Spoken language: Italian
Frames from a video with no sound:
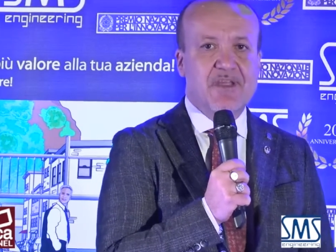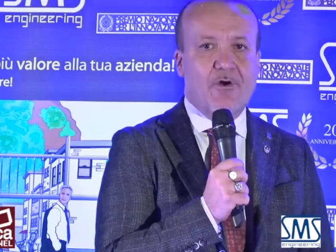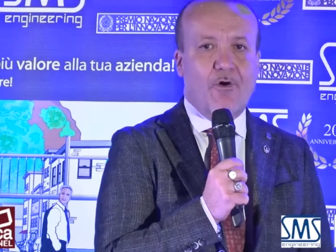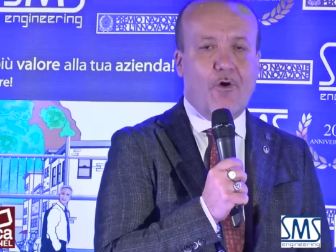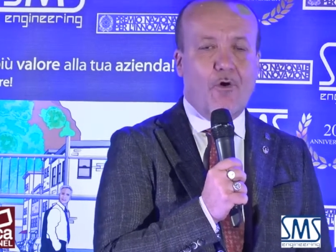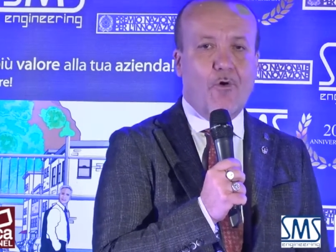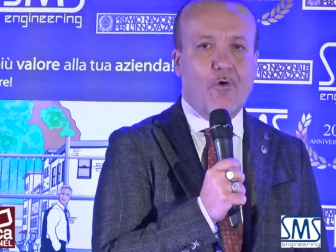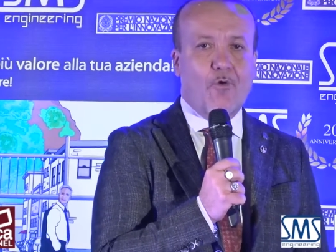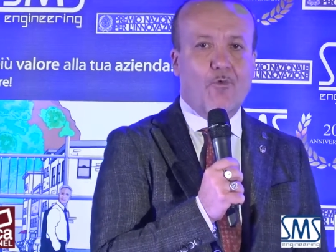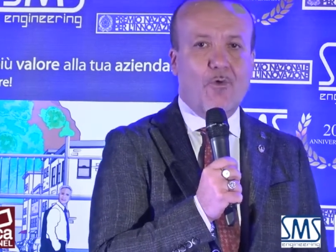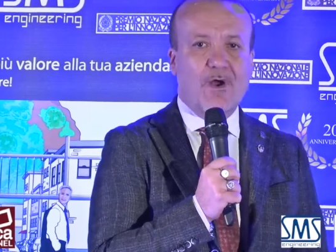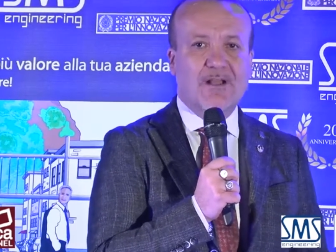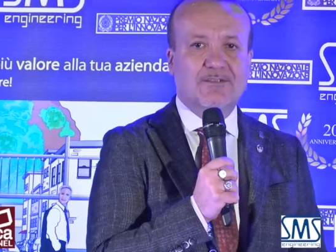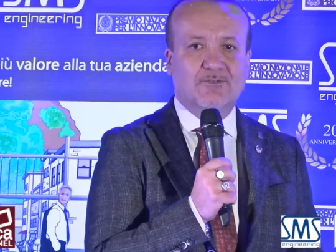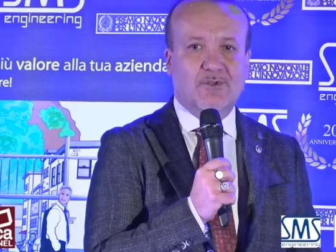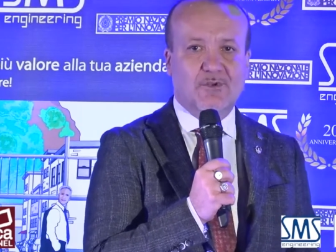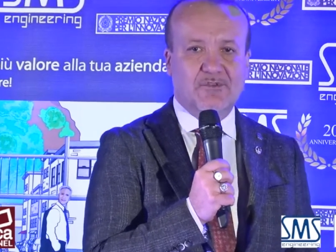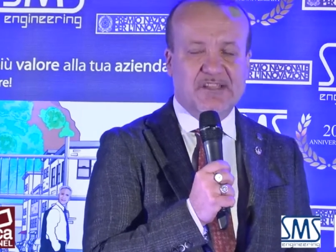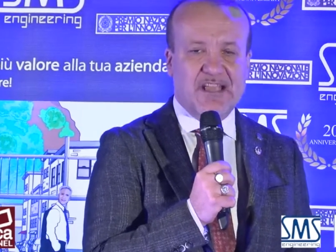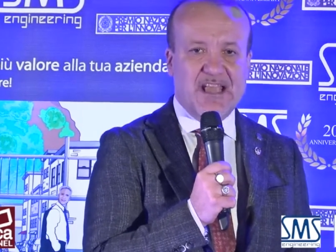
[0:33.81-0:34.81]
o
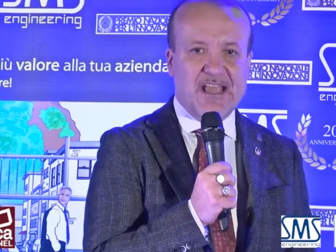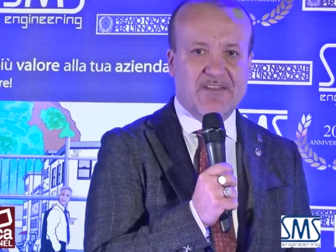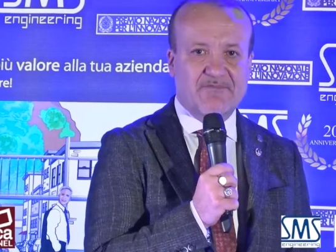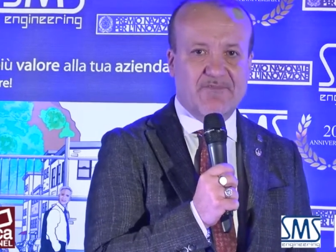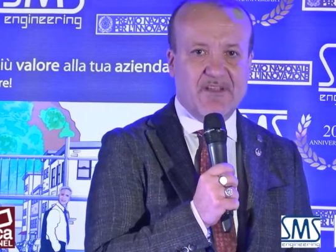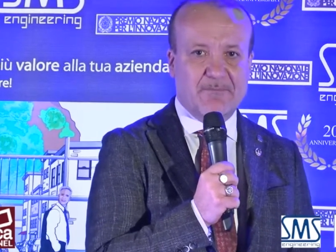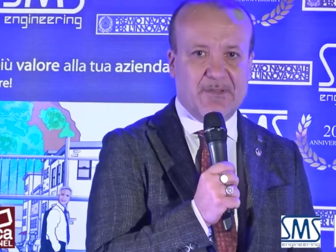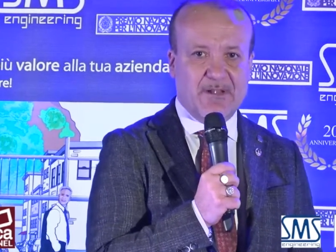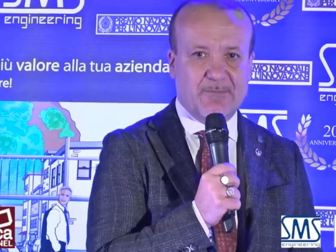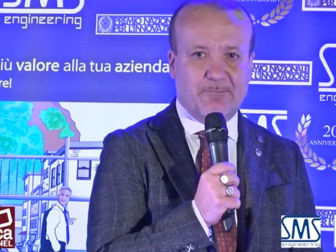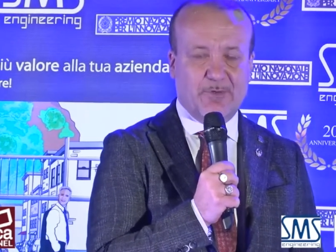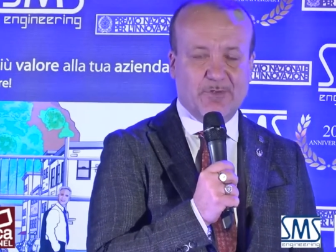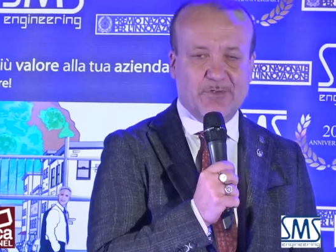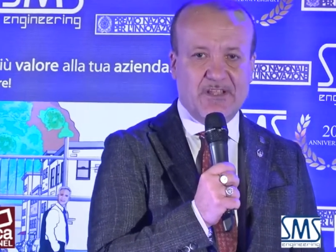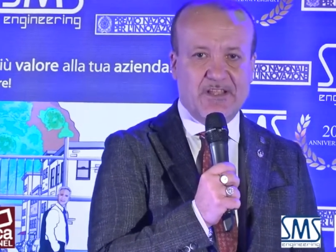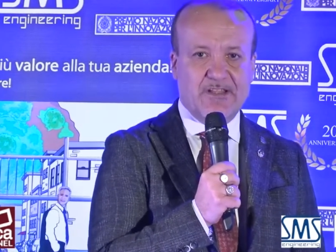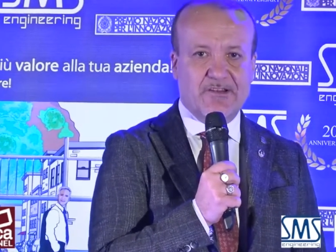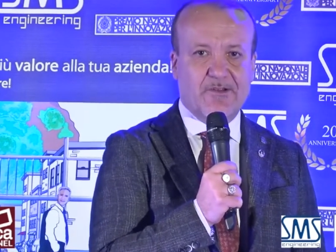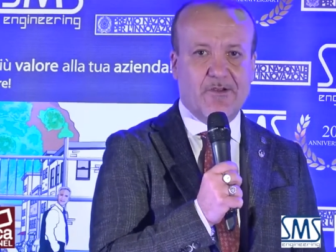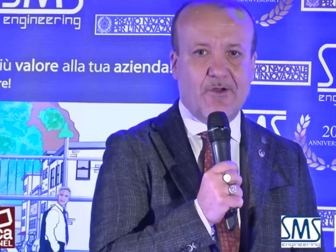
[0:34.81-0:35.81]
quanto serve per
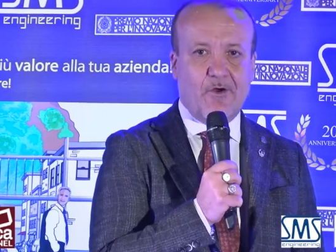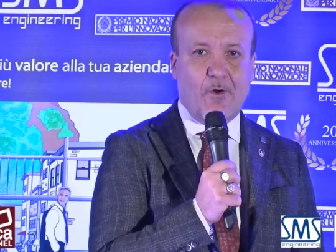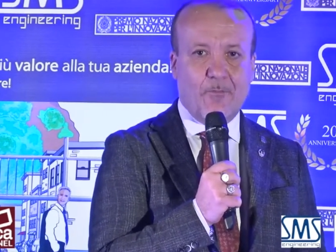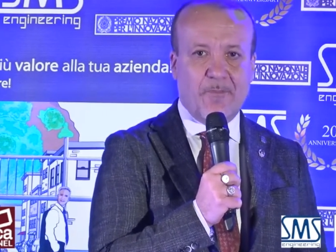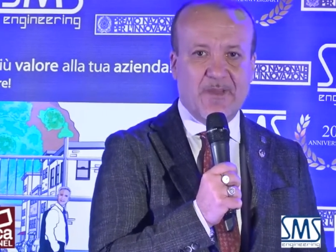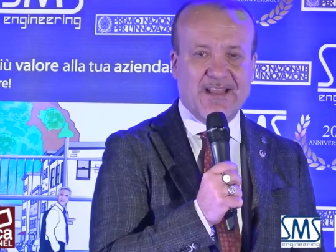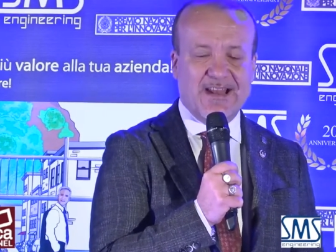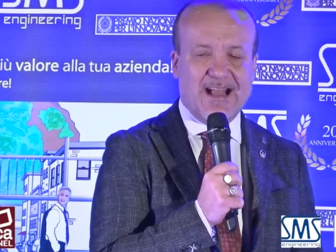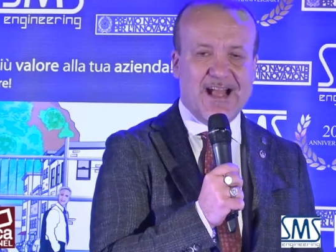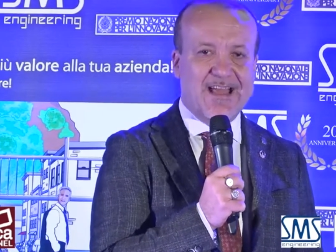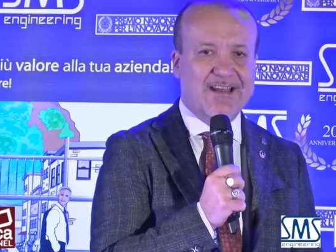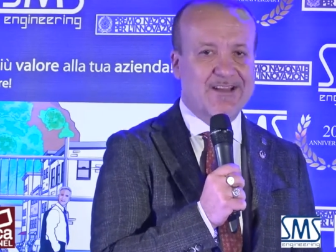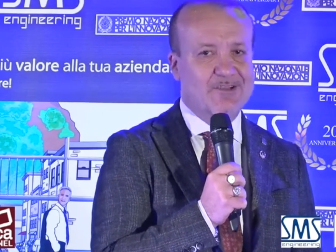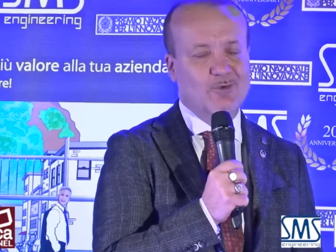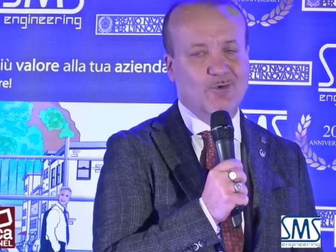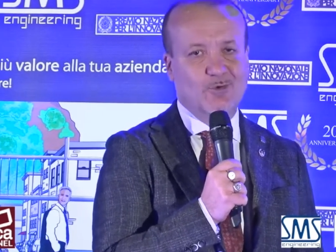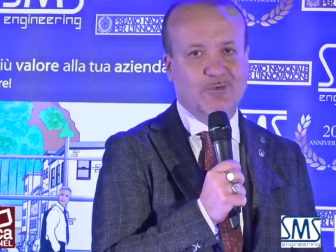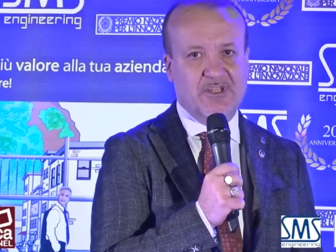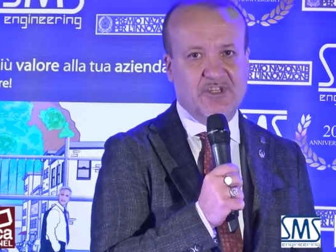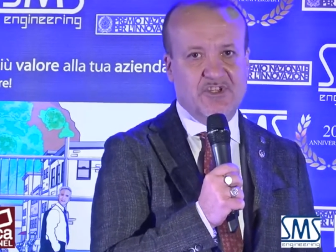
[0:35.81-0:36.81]
poter operare
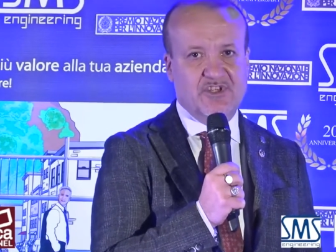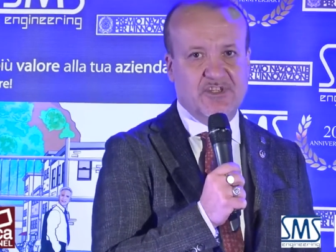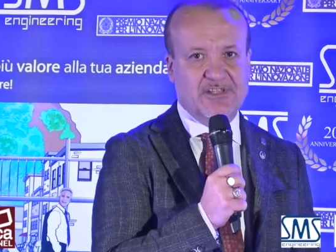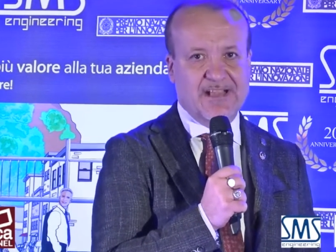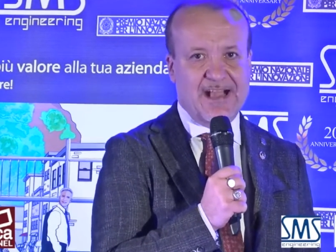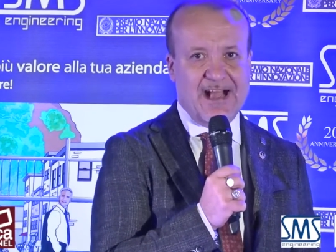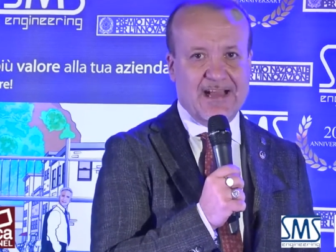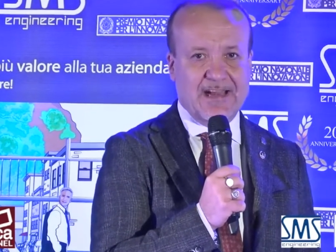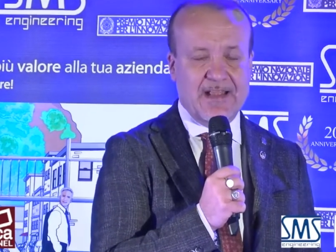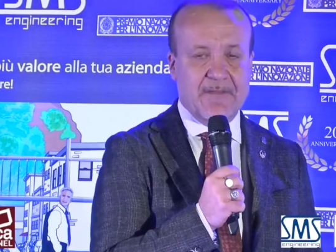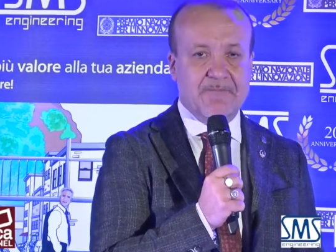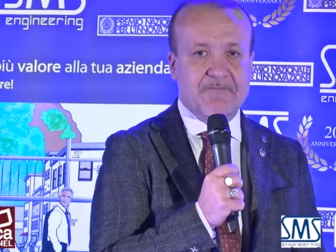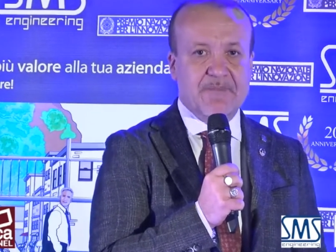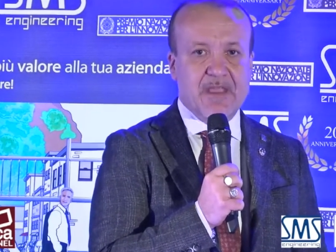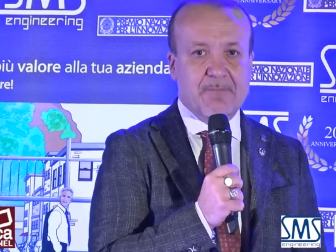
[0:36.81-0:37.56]
sul digitale,